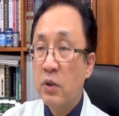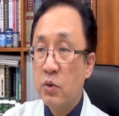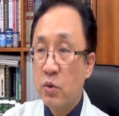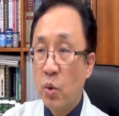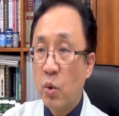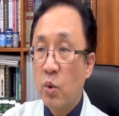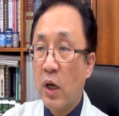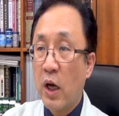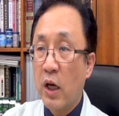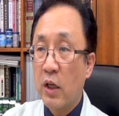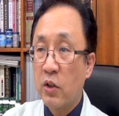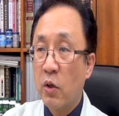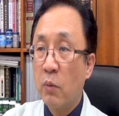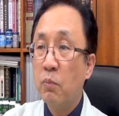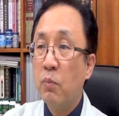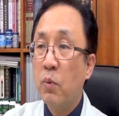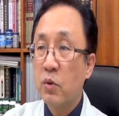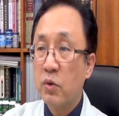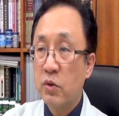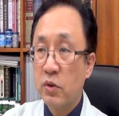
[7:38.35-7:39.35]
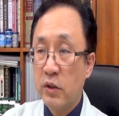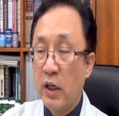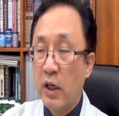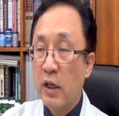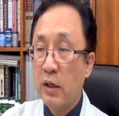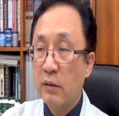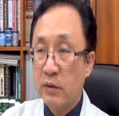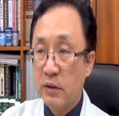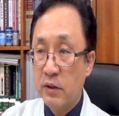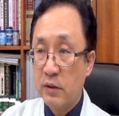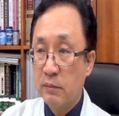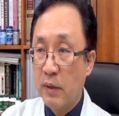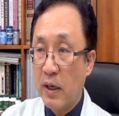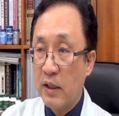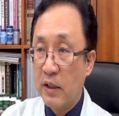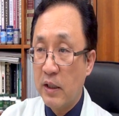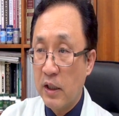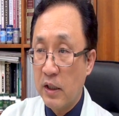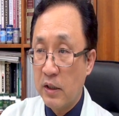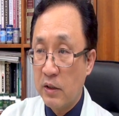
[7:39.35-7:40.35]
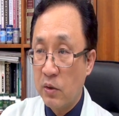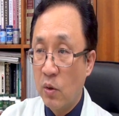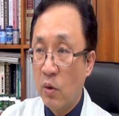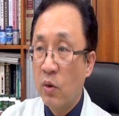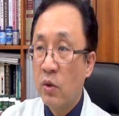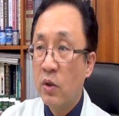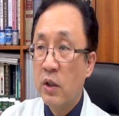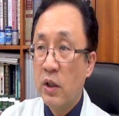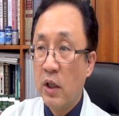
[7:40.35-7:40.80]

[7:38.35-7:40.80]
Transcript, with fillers: 소라, 전복 등에 많이 있죠.